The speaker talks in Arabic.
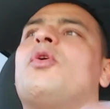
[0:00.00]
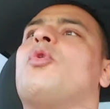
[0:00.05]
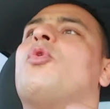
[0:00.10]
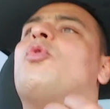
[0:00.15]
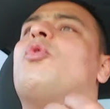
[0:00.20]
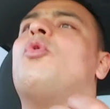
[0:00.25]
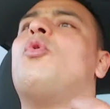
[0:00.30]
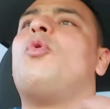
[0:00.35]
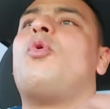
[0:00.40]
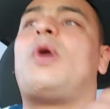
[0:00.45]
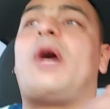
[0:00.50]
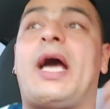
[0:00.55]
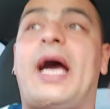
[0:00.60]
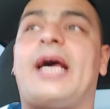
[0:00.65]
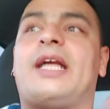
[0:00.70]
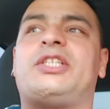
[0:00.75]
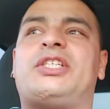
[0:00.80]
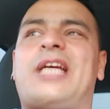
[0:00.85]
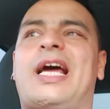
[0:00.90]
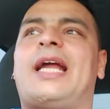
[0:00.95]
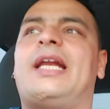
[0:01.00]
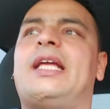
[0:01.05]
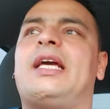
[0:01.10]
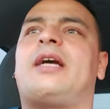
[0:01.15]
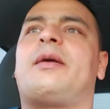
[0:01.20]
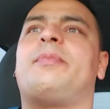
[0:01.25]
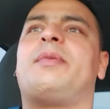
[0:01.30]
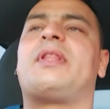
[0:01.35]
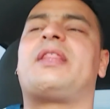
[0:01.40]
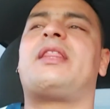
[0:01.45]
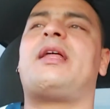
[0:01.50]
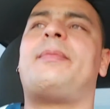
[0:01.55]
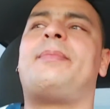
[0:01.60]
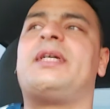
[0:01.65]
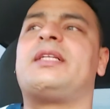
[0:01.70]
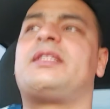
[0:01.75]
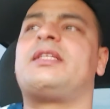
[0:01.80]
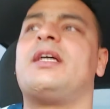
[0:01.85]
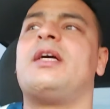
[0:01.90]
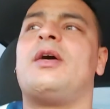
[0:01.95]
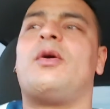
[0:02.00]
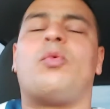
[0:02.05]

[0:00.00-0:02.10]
وخارجة عليك بالضبط